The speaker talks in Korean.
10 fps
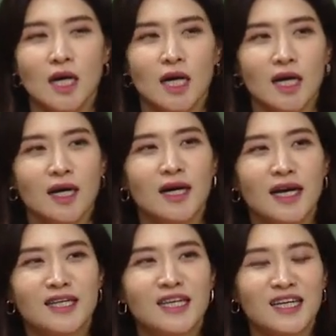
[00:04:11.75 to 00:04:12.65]
아,
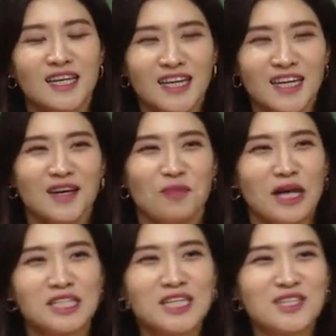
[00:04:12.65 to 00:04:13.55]
애들이
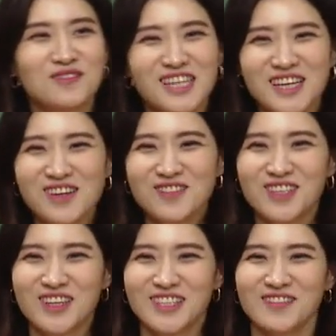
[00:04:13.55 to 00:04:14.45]
백칠십일
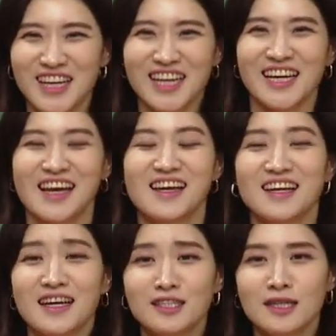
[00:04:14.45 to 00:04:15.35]
개월부터 해서 막 얘기를
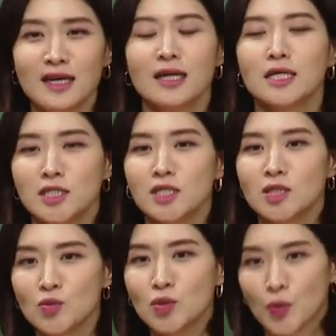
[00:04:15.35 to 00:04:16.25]
하는데,
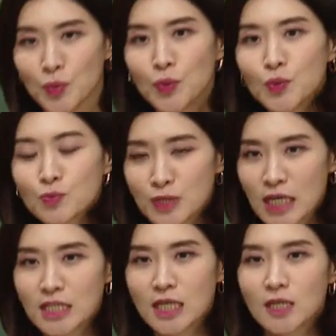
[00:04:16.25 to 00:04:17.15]
실제로 연도도 좀
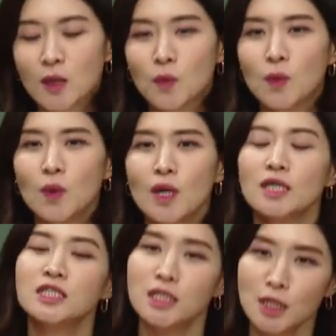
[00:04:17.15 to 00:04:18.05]
찾아야 되고
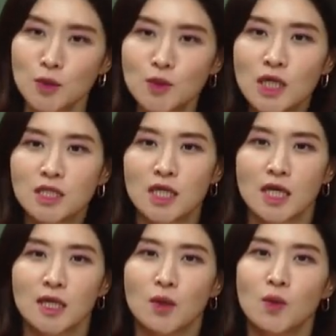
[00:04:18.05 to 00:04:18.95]
시기도
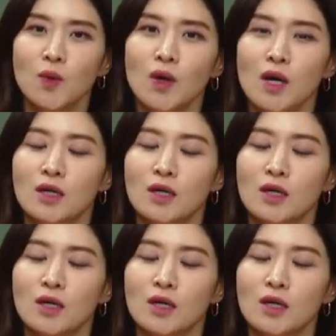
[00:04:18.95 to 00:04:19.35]
찾아야 되고,